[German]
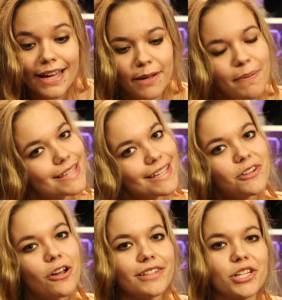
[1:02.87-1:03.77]
Da passt
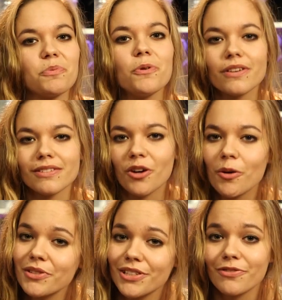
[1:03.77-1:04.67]
dann doch der Spruch, es
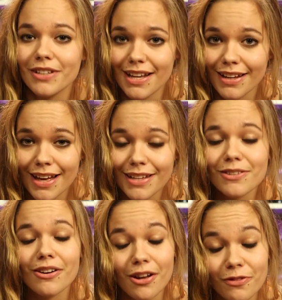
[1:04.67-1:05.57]
kommt nicht auf die Länge an,
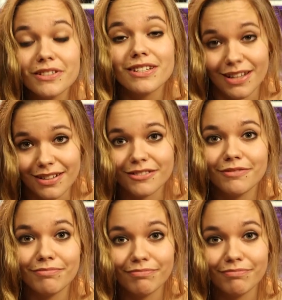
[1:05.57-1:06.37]
sondern auf die Dicke.